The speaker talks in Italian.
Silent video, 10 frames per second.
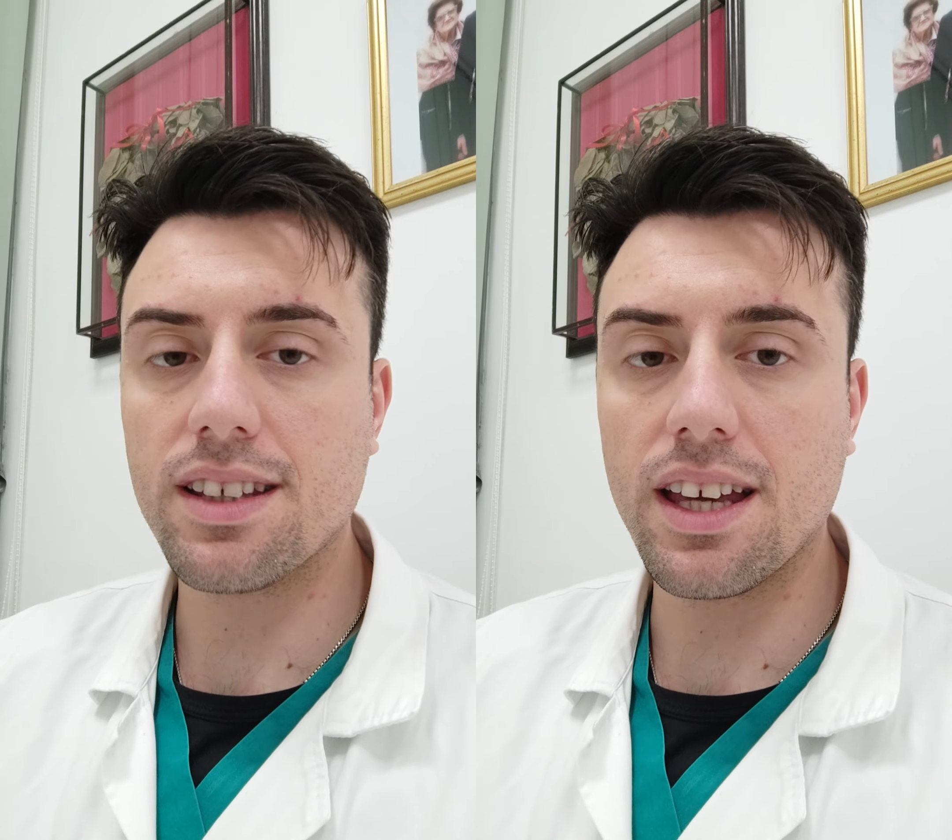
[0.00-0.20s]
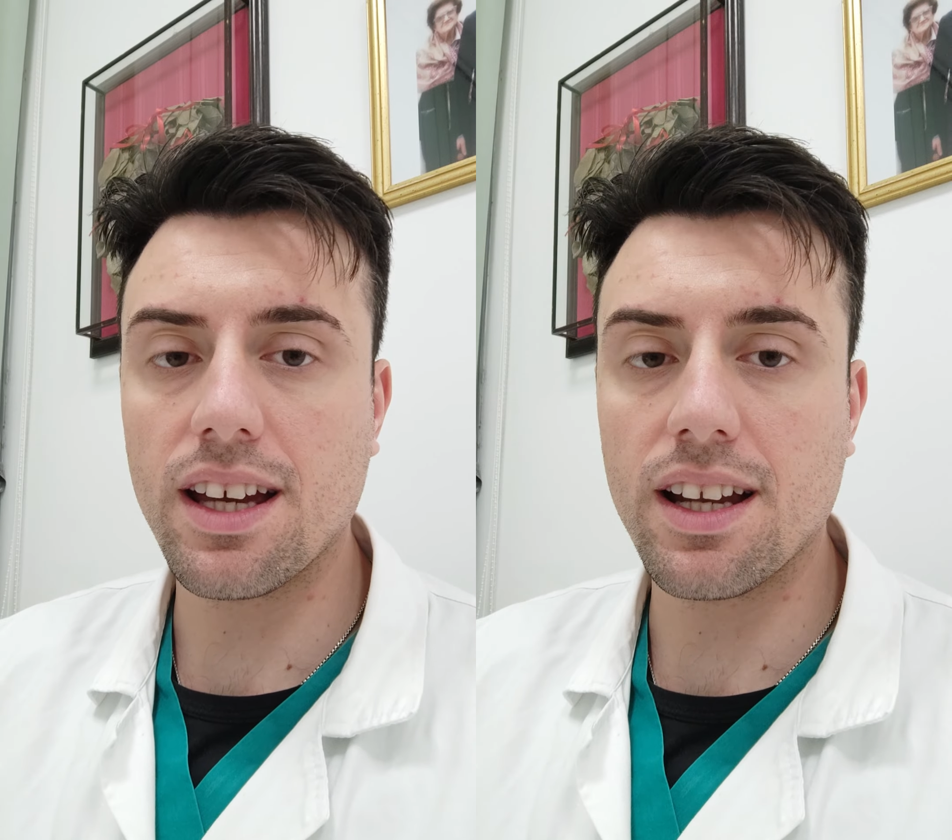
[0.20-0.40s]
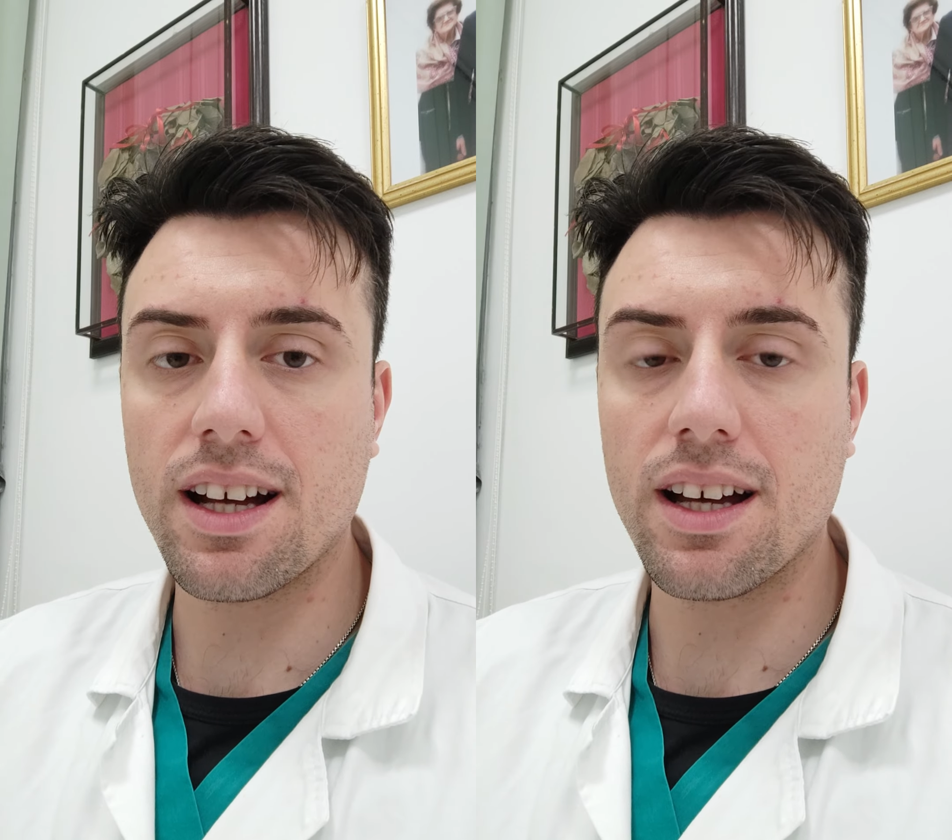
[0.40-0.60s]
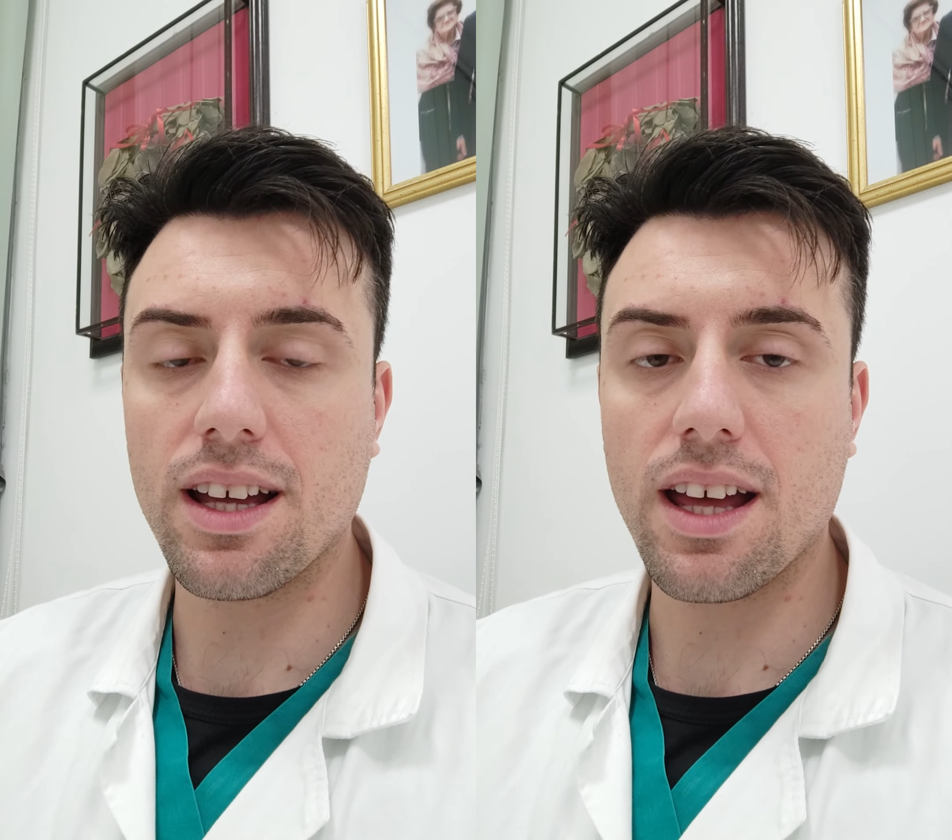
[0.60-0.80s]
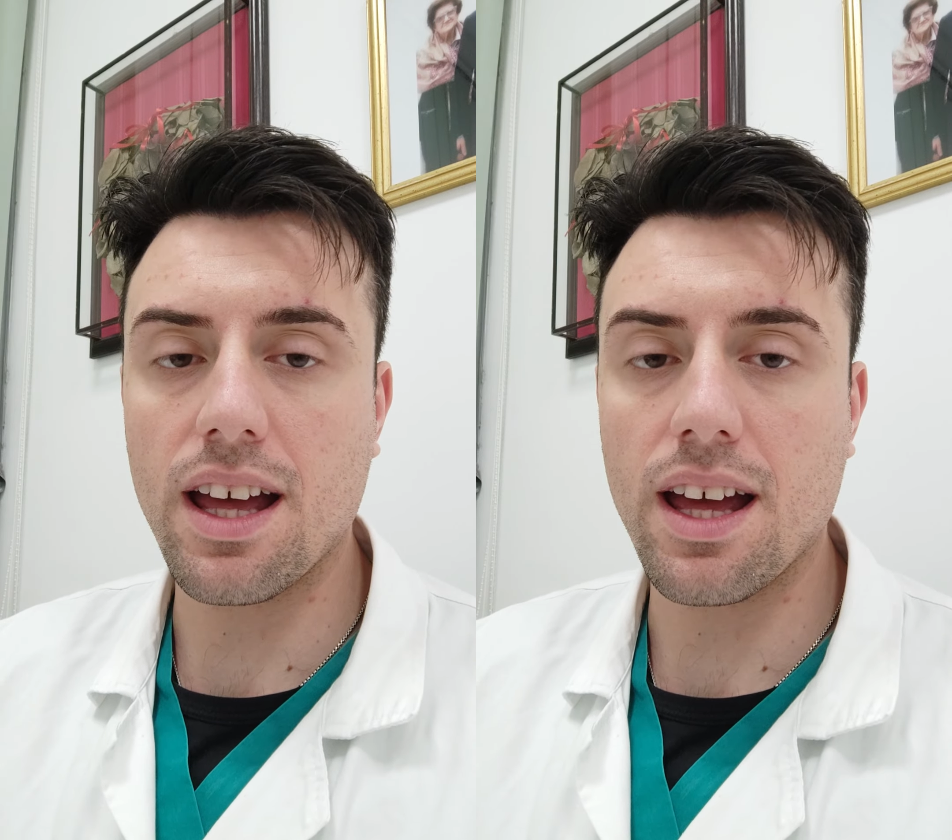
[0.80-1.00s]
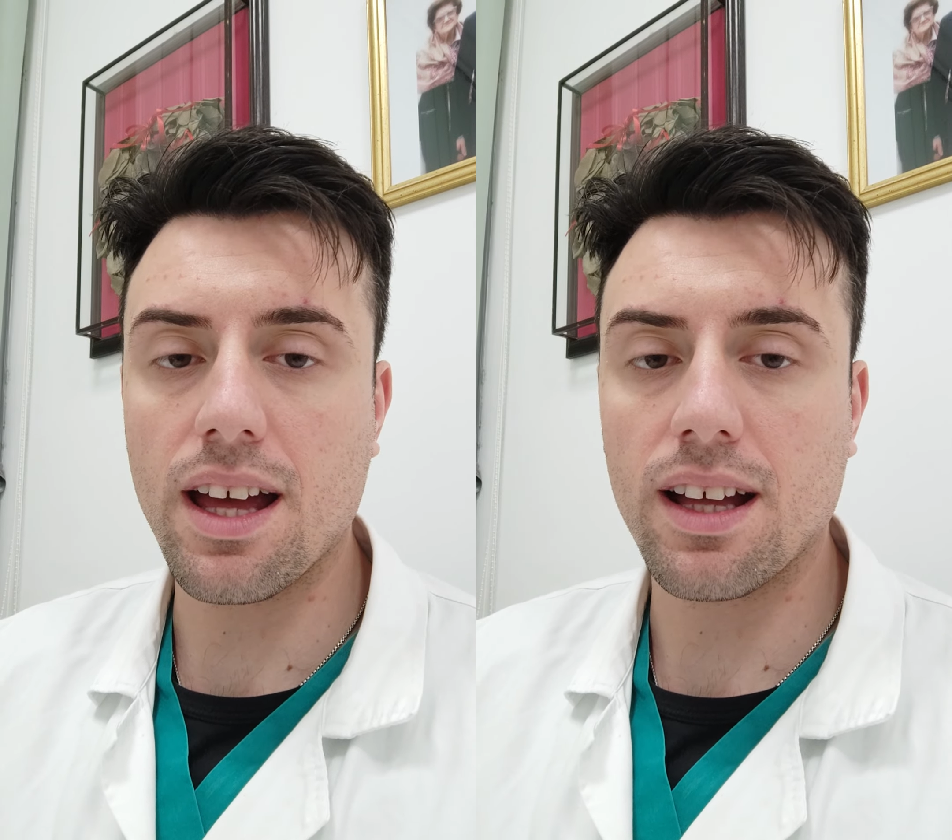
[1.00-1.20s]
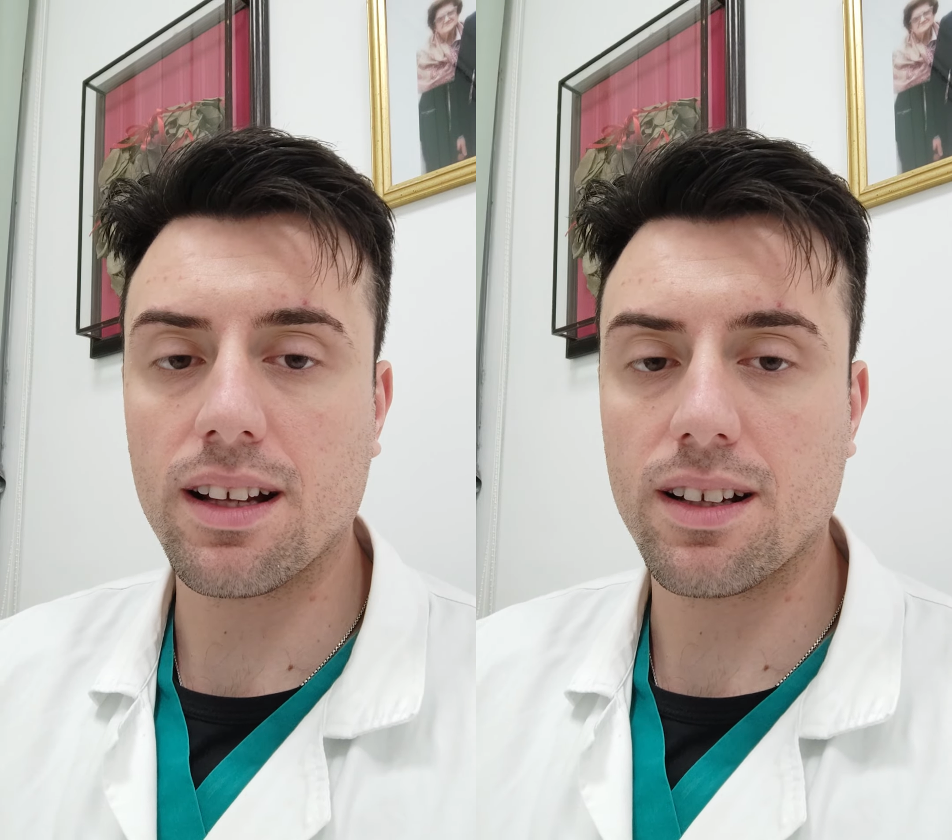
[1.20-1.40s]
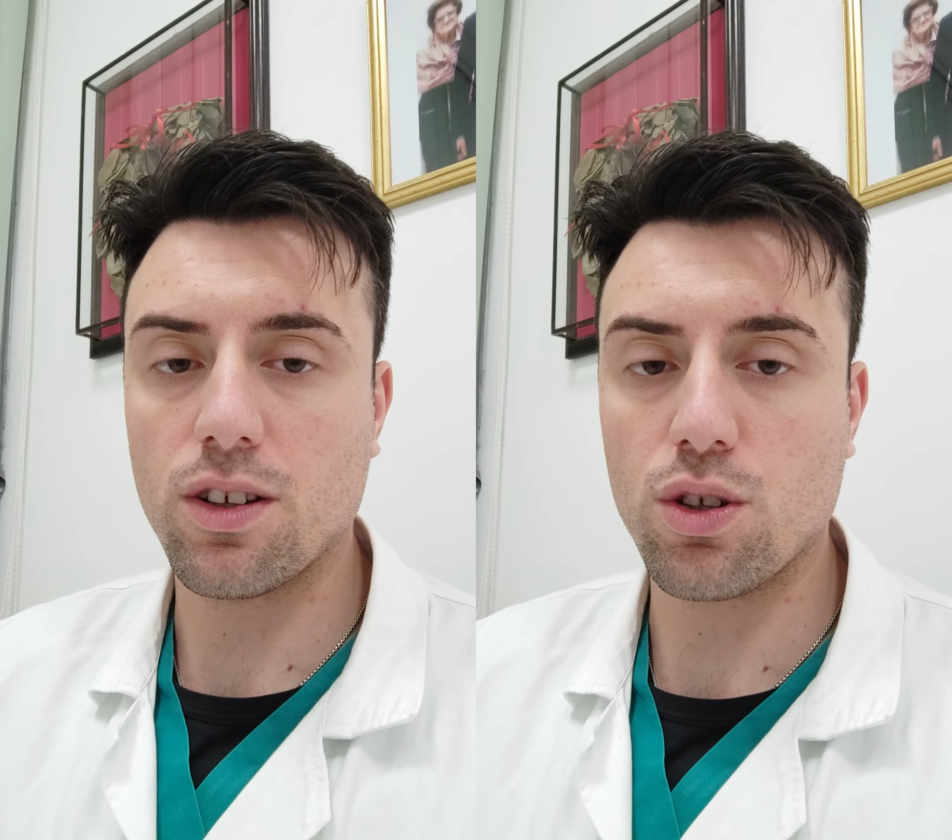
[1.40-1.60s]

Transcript: schiena e